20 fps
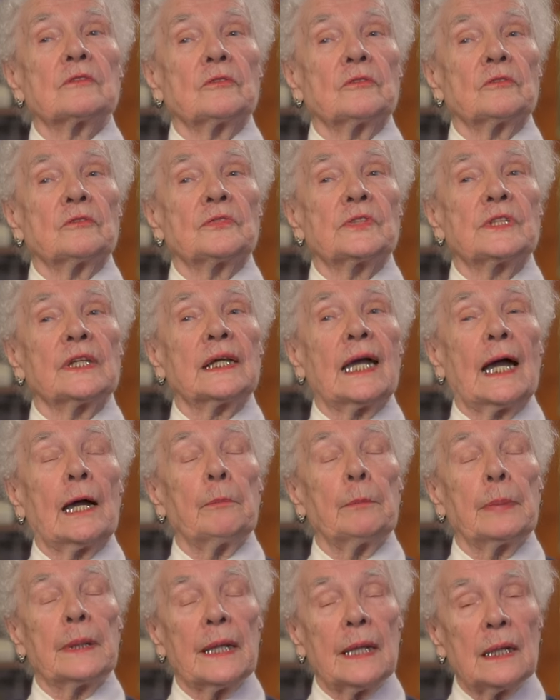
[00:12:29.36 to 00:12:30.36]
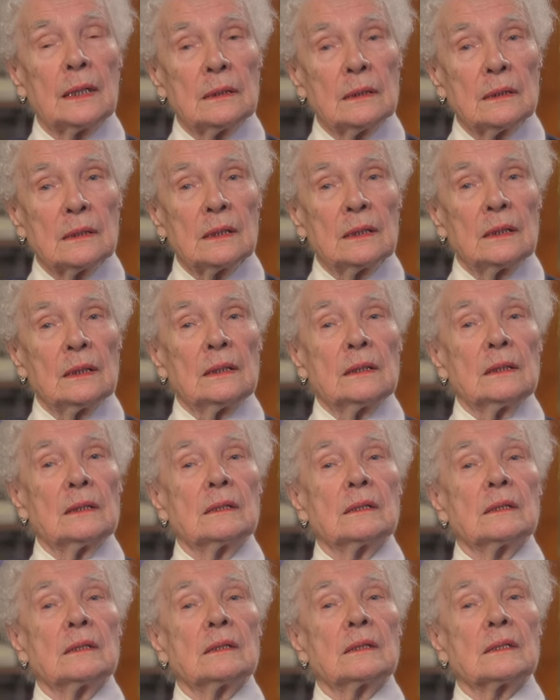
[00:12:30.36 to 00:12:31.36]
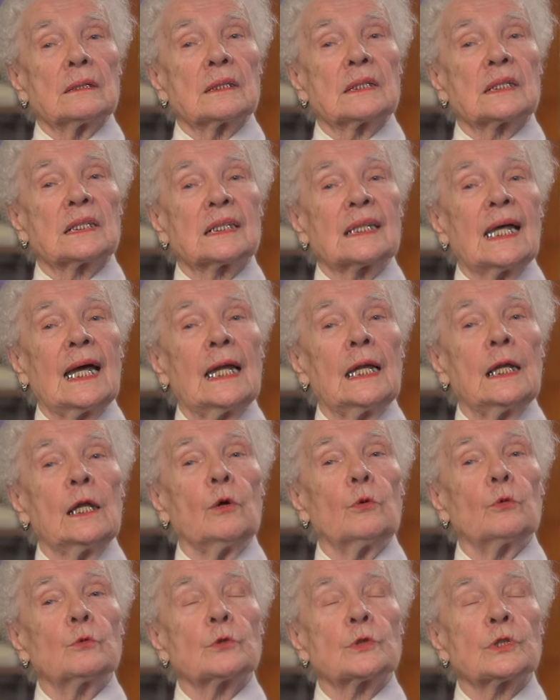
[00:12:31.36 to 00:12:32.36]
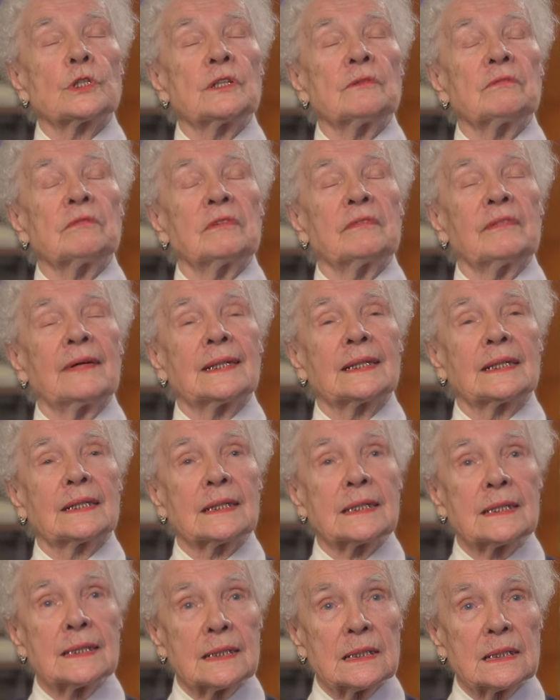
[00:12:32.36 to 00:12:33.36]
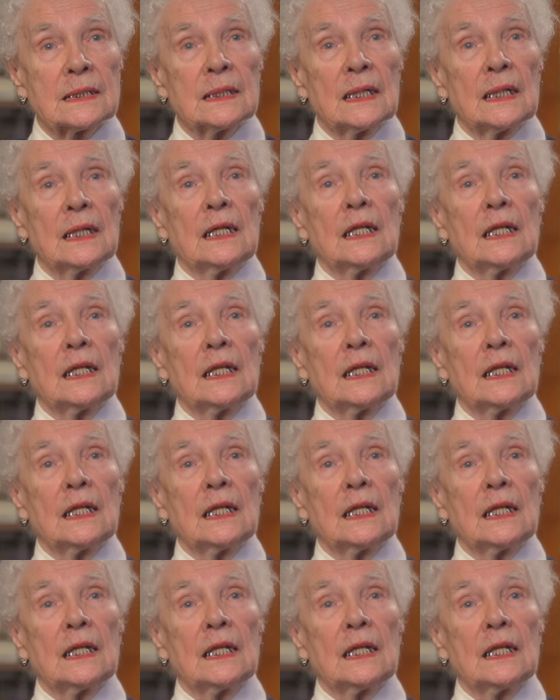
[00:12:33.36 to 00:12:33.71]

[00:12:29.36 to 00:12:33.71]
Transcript: в декабре э, стали уже вывозить